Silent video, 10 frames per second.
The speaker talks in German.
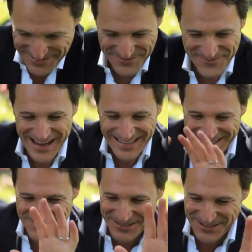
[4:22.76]
bin weit
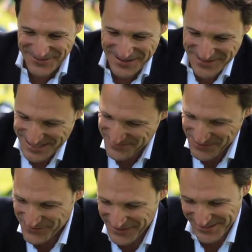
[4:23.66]
davon entfernt, Mr.
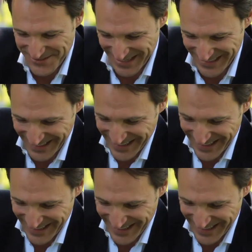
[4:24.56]
Perfect zu sein.